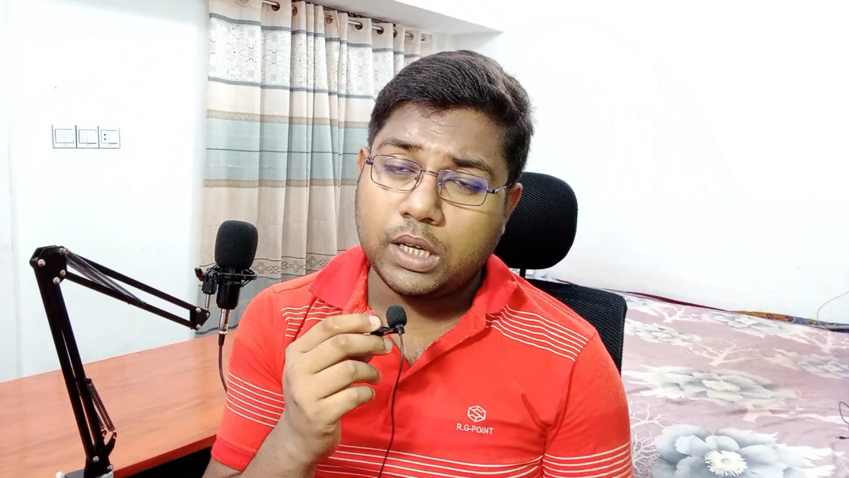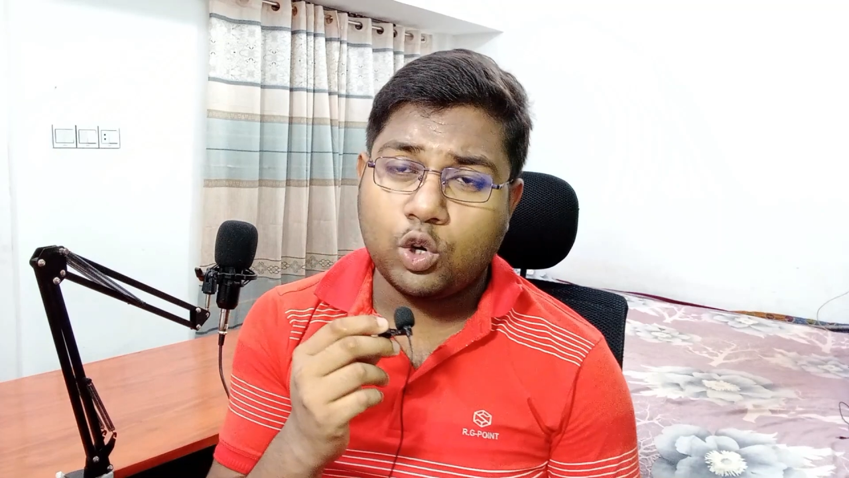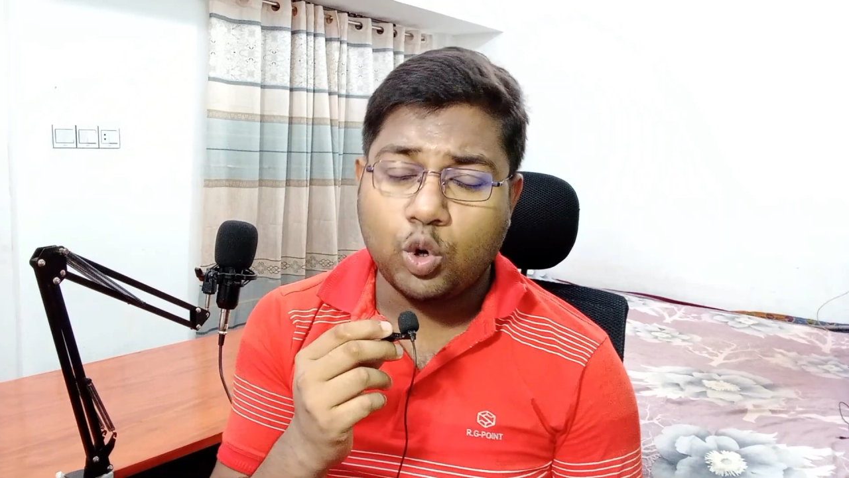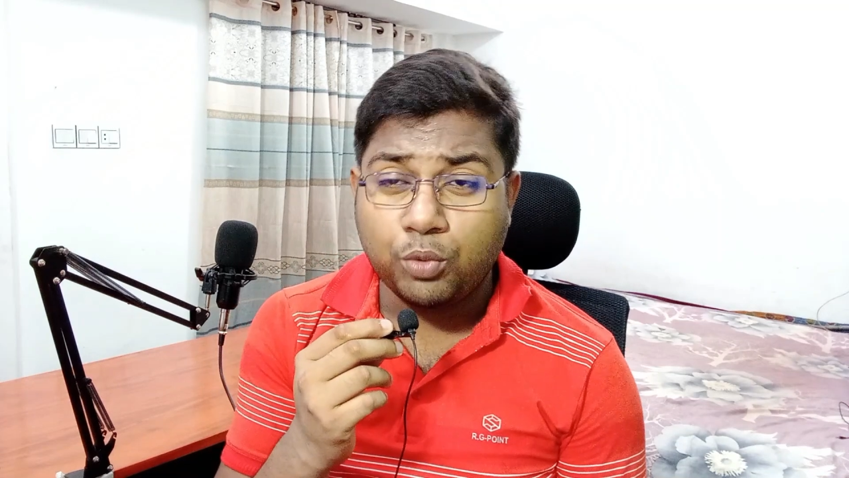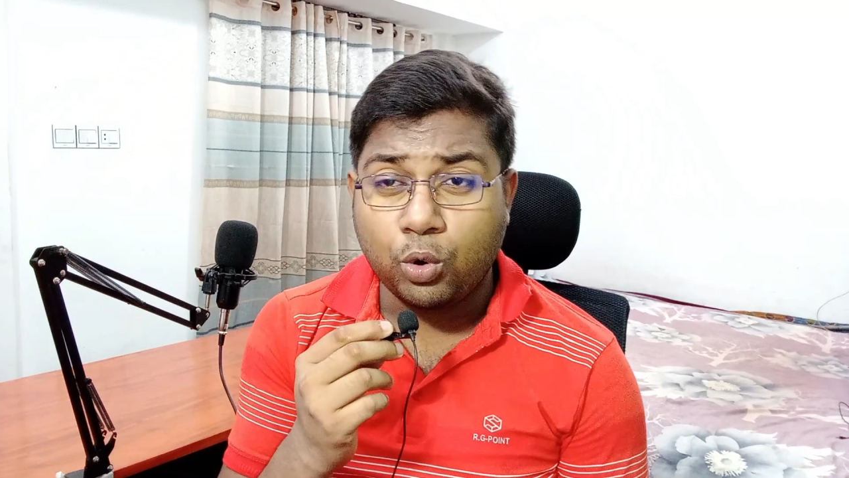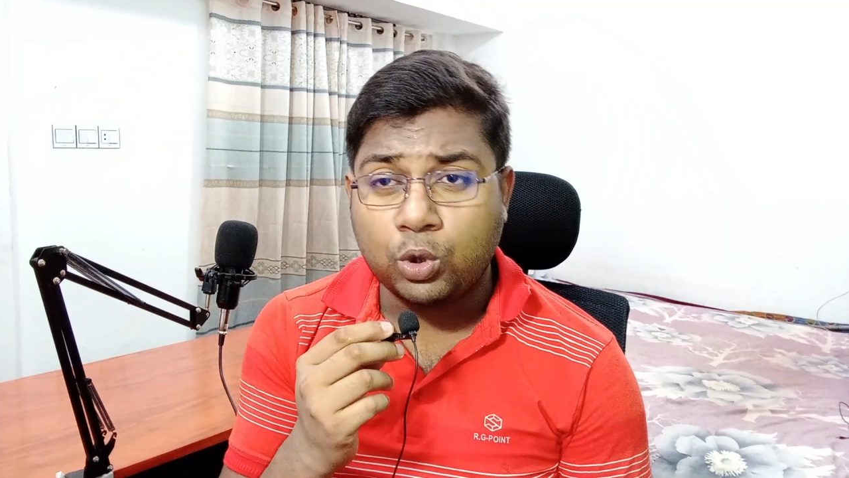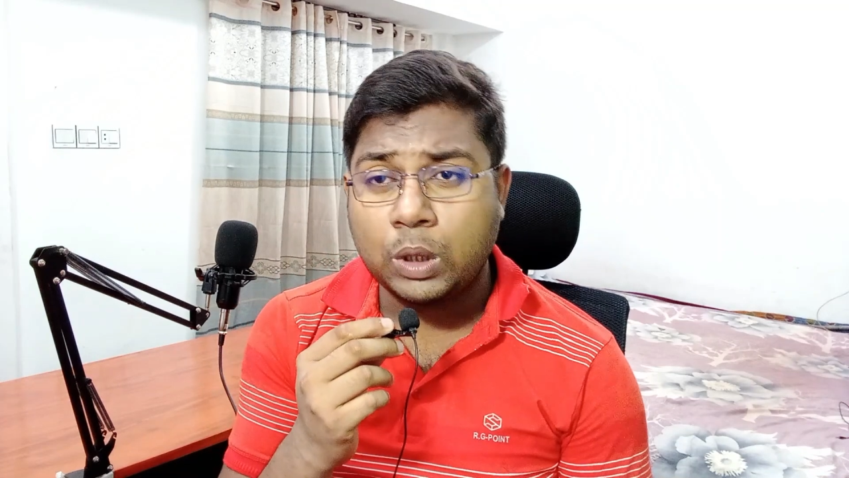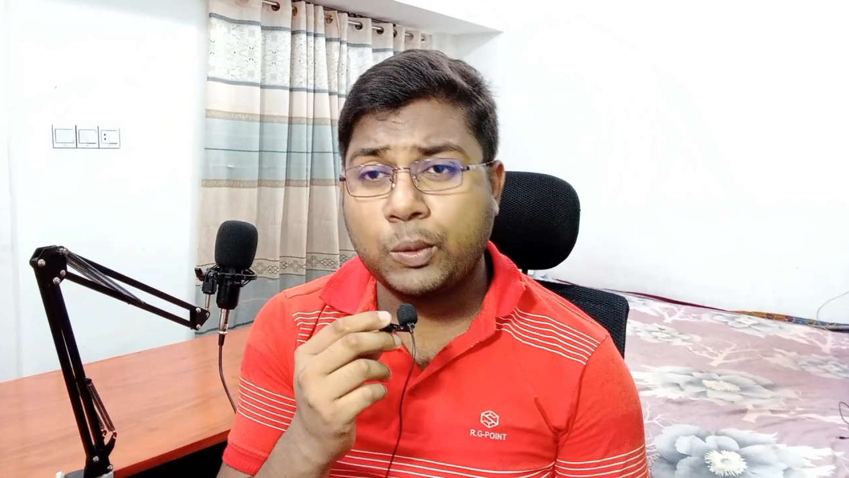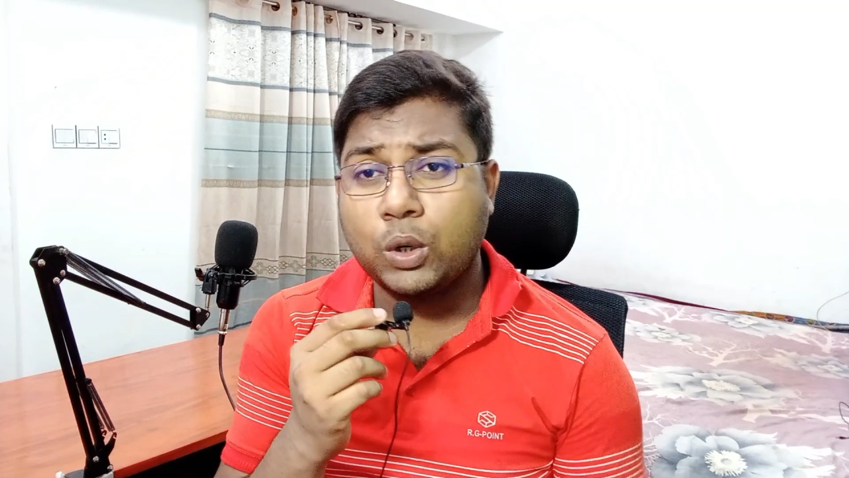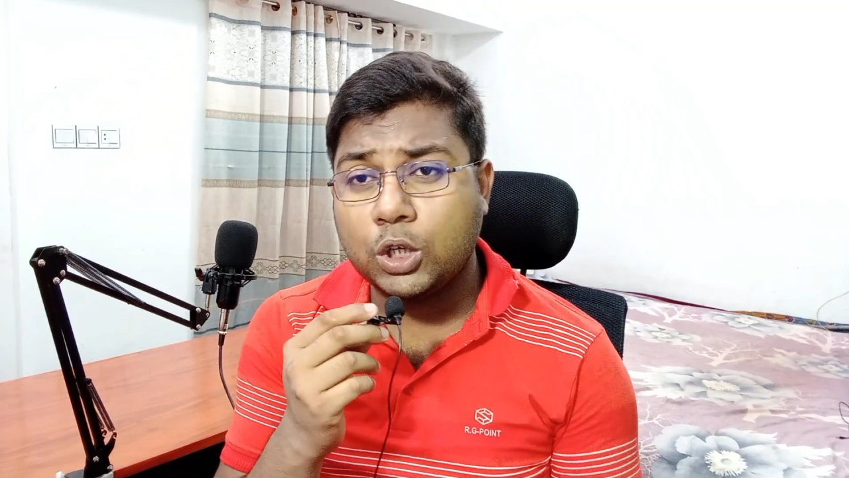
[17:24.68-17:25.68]
খুব
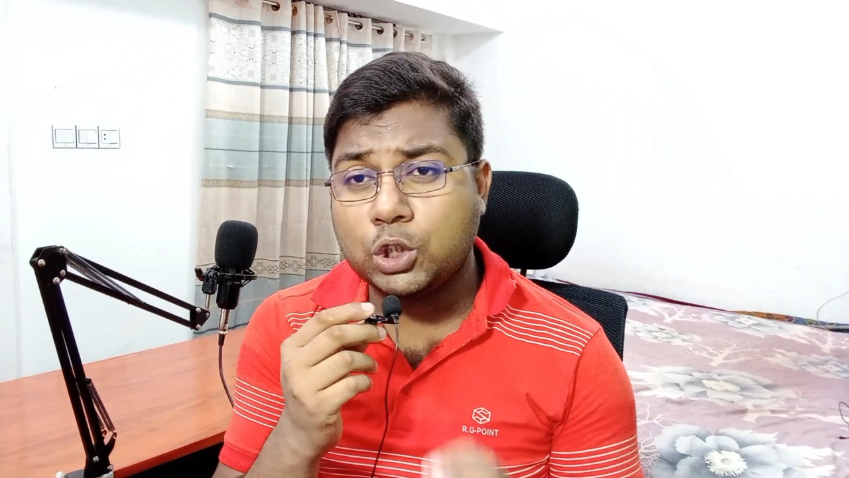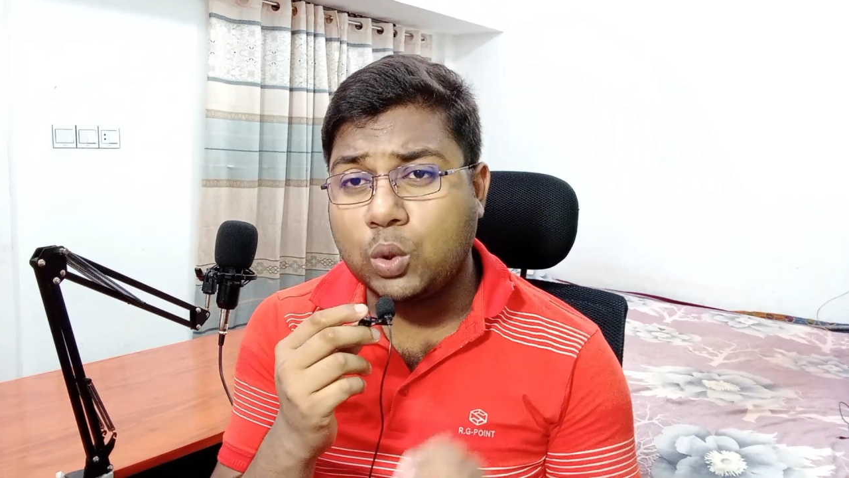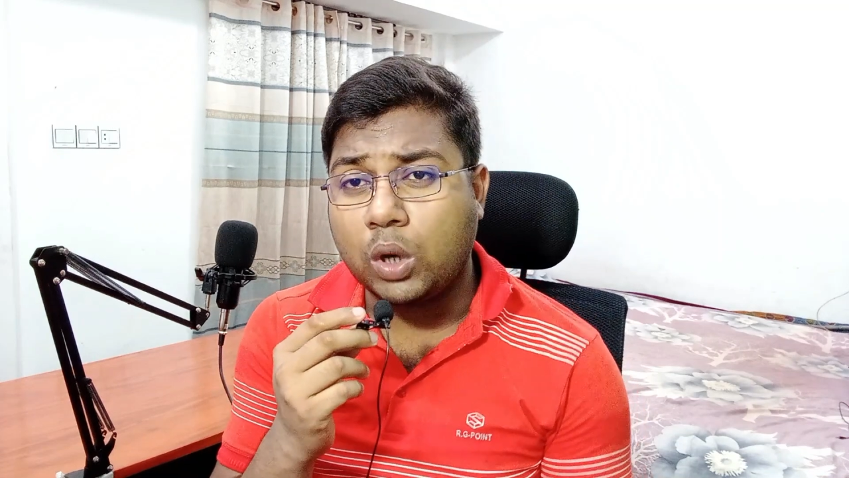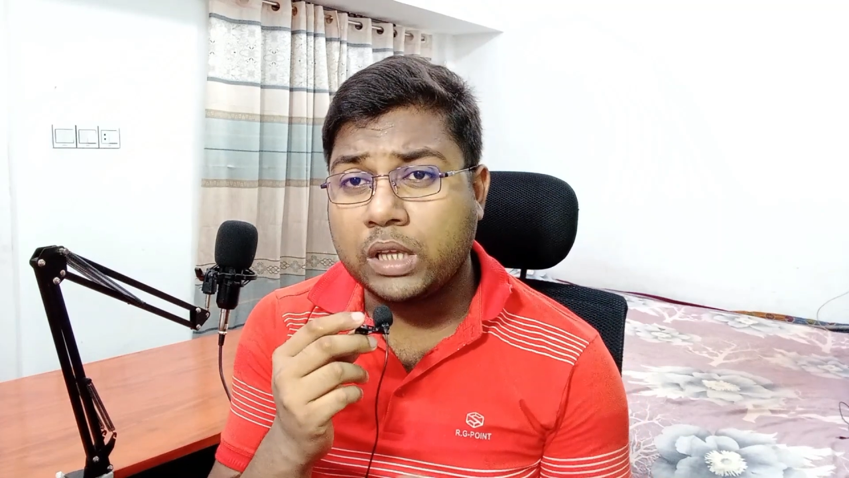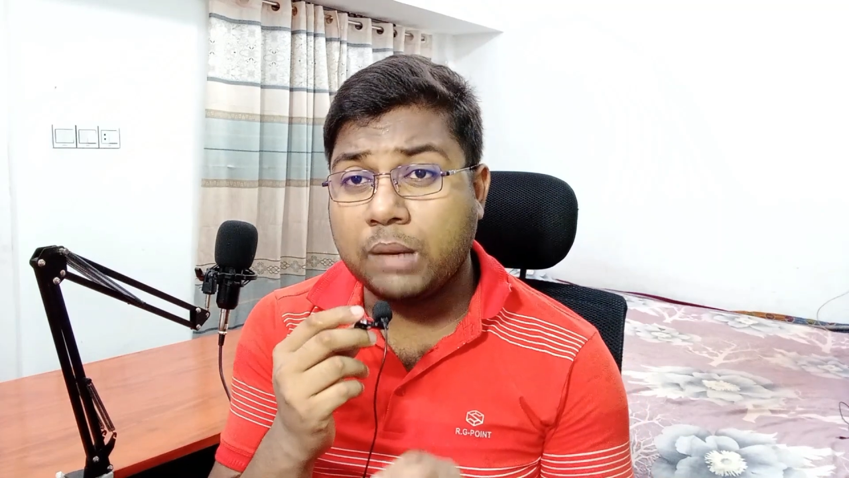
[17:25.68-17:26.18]
গুরুত্বপূর্ণ কিছু কথা